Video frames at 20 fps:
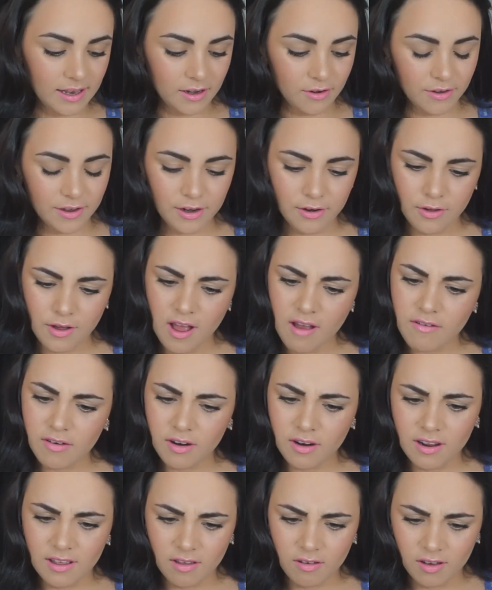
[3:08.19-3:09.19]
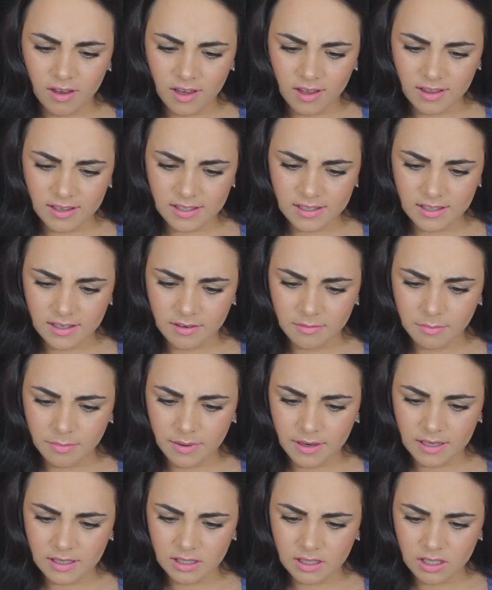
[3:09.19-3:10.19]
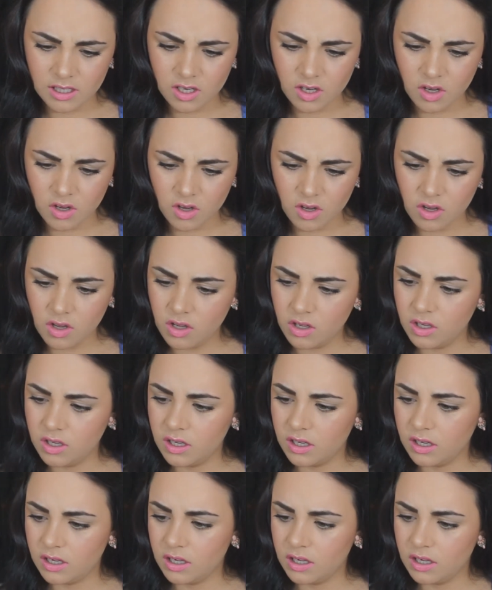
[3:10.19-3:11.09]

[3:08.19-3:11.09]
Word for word: En lo que lo abro les voy a decir el precio.